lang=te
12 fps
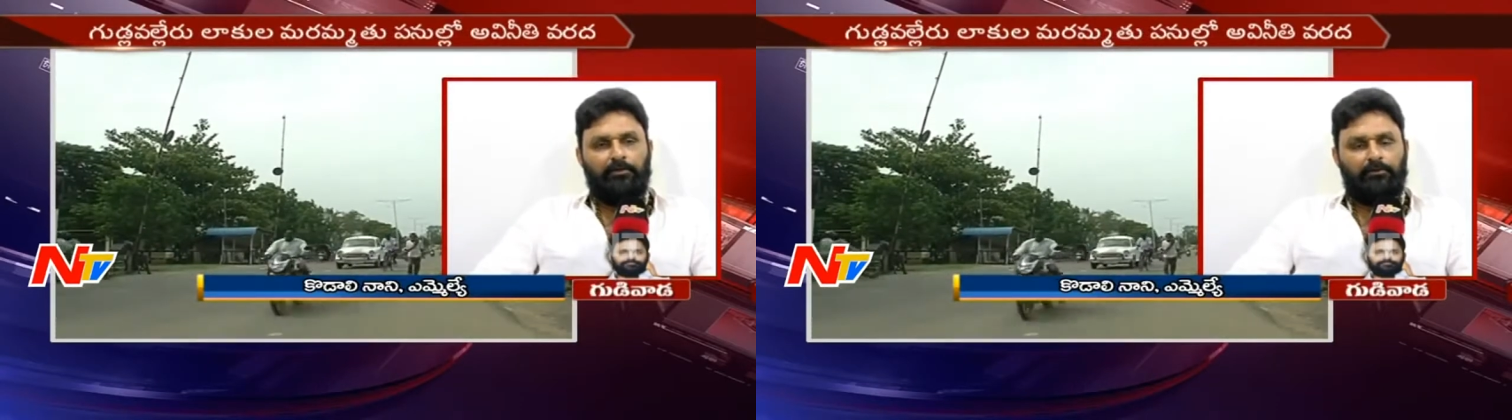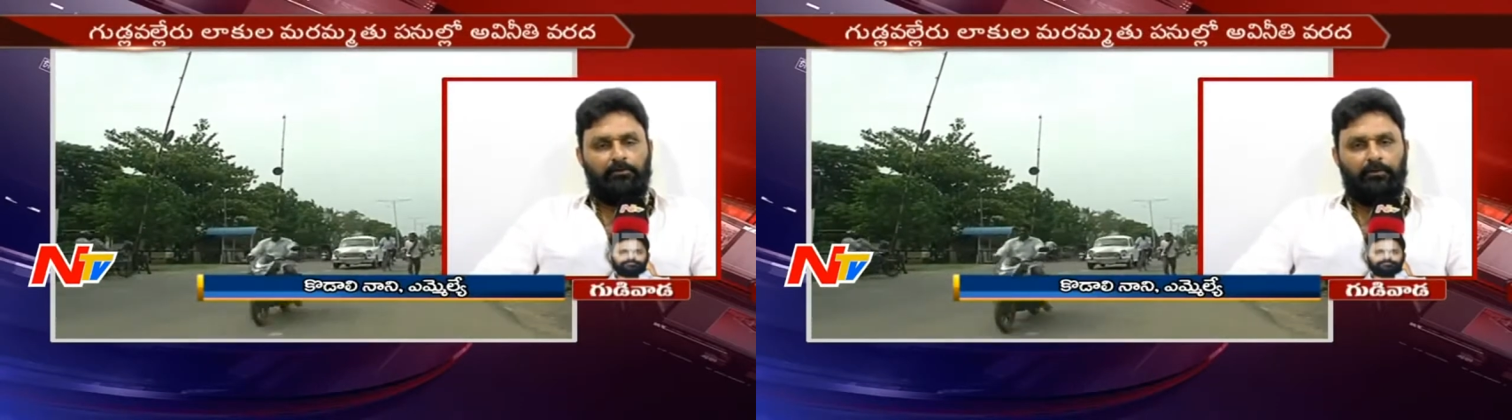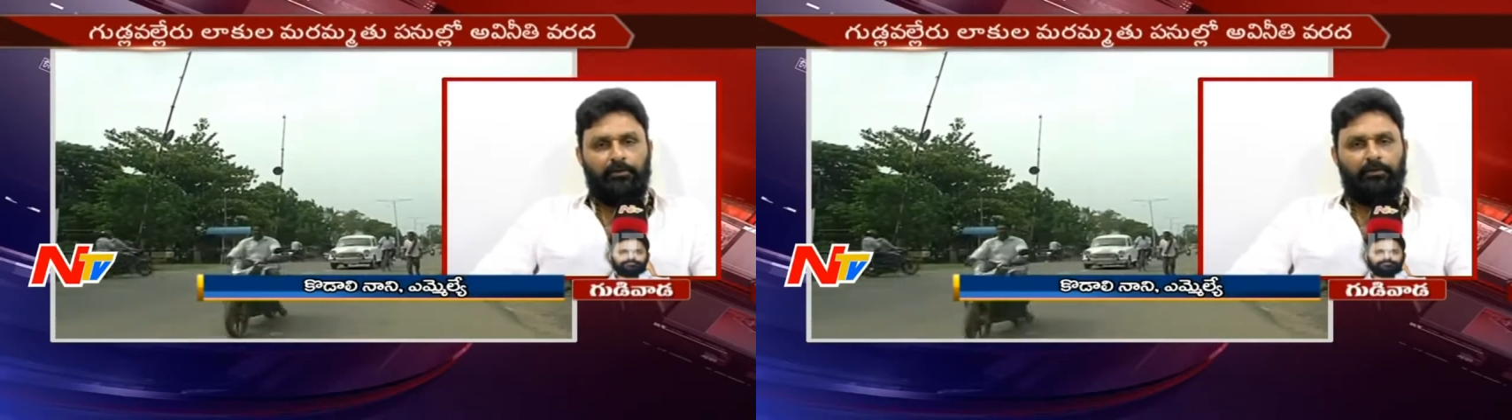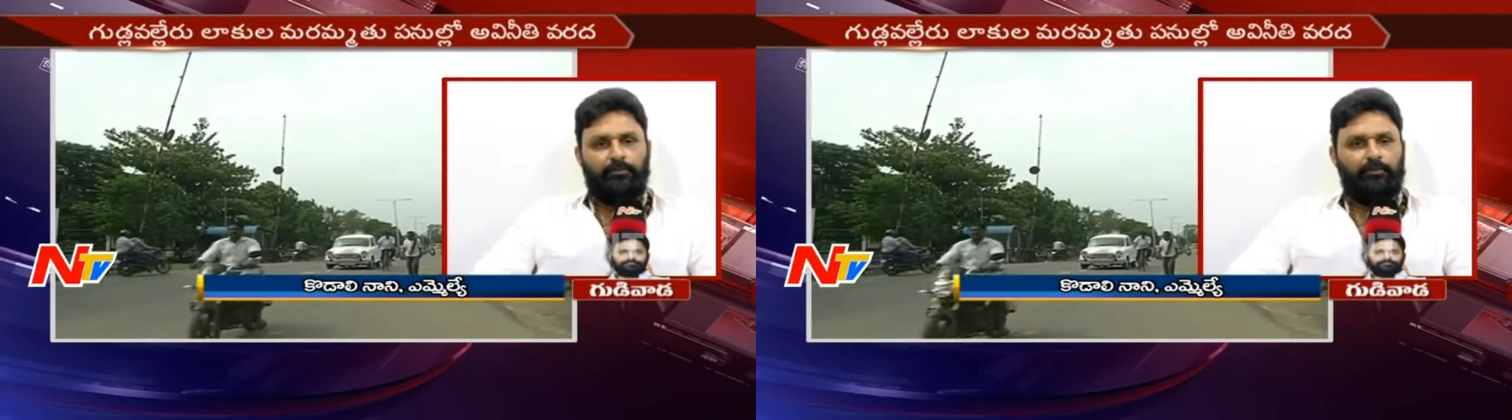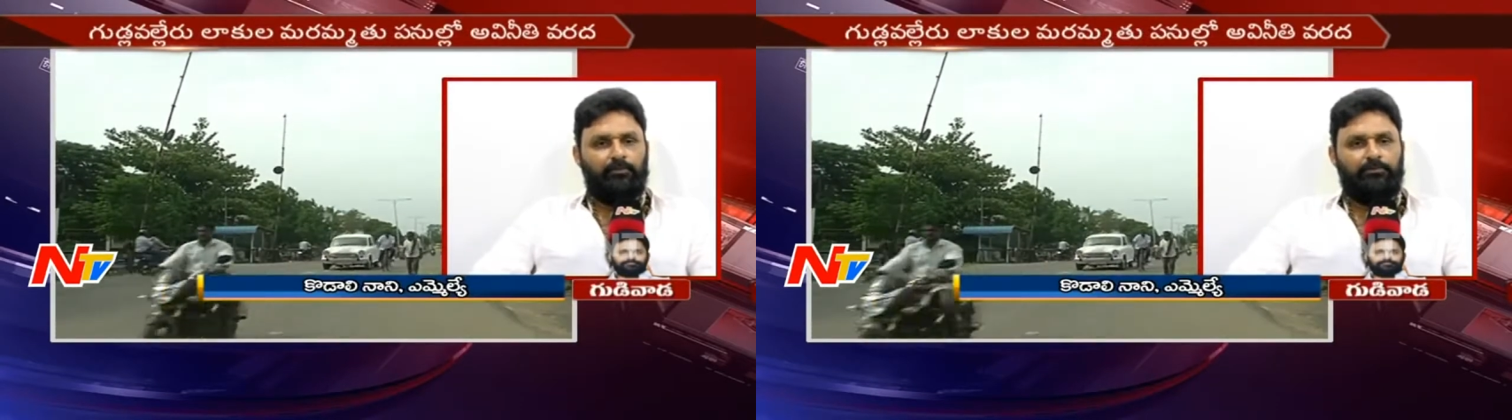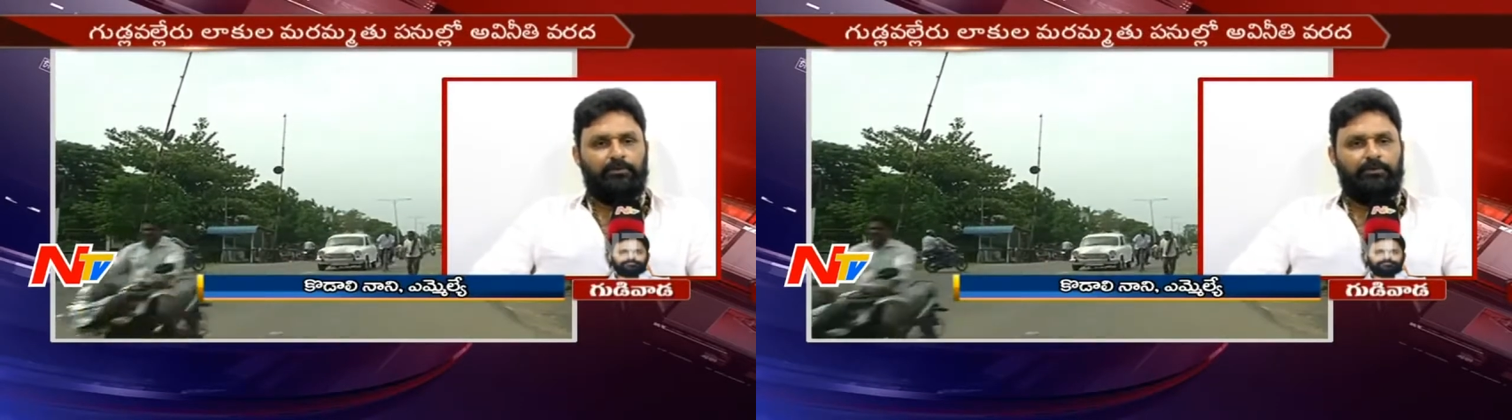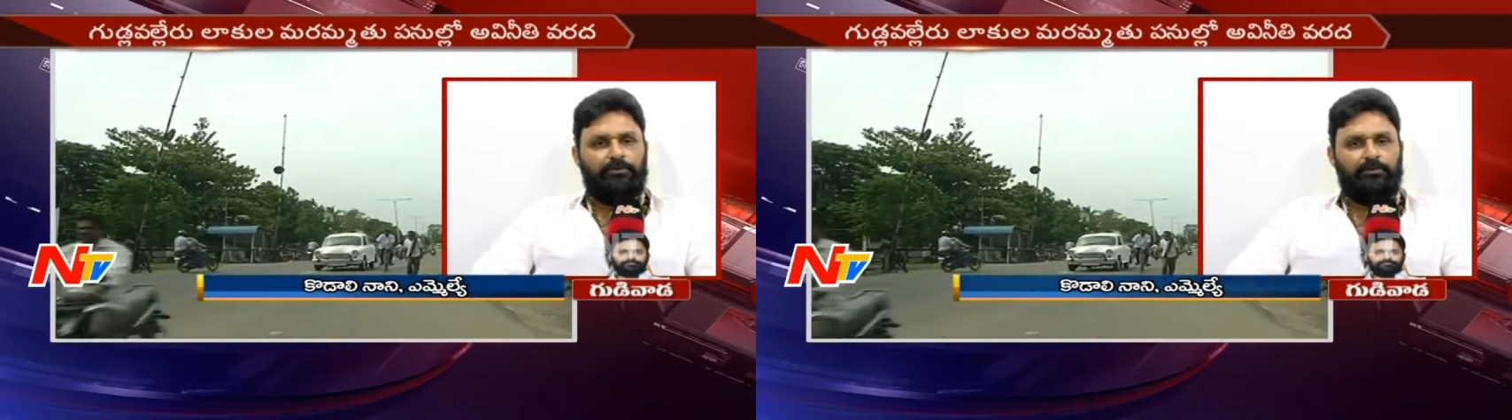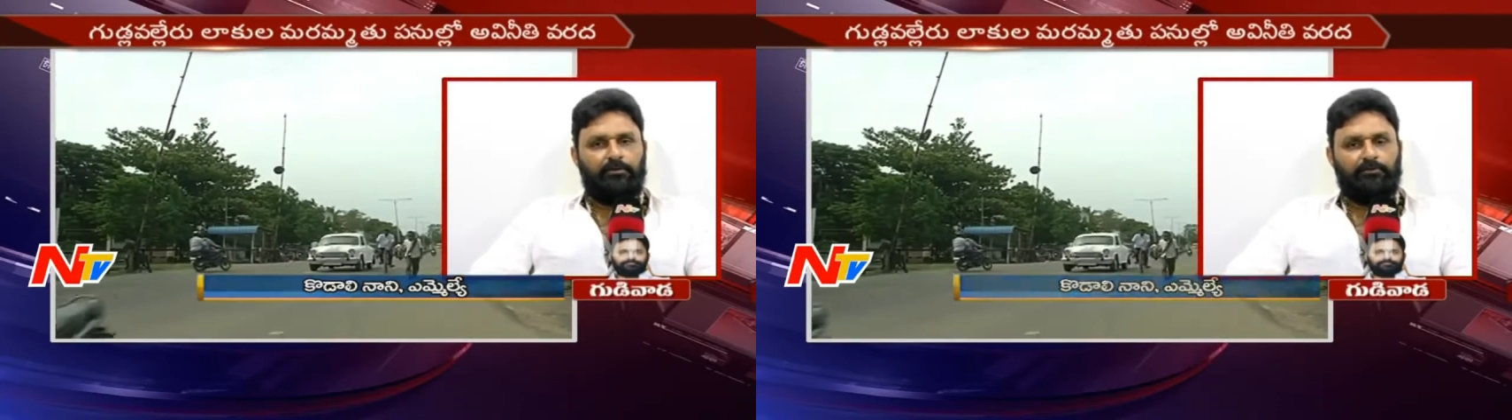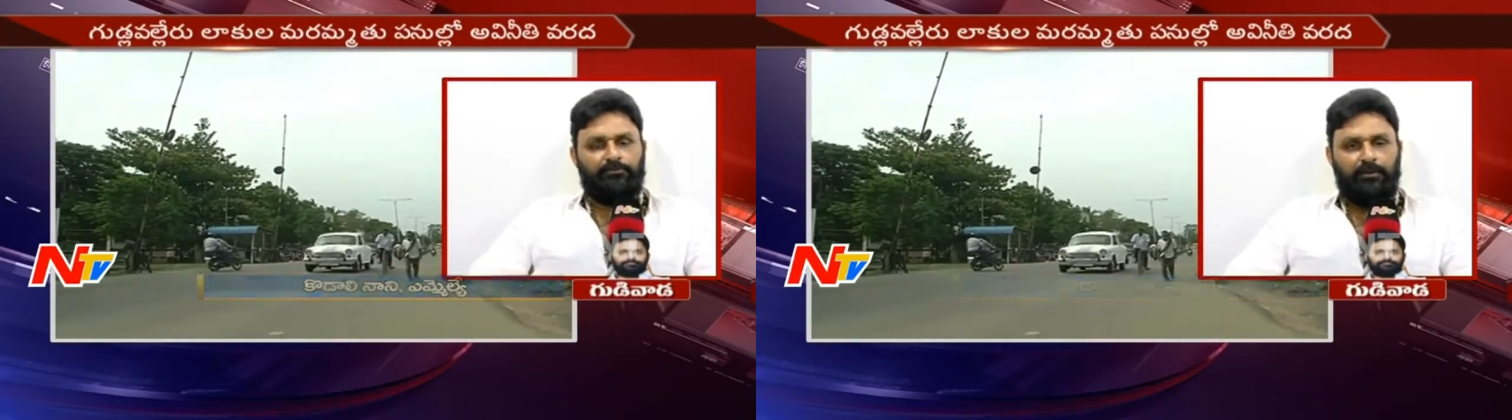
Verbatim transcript: ఎటువంటి ప్రభుత్వం నుంచి కూడా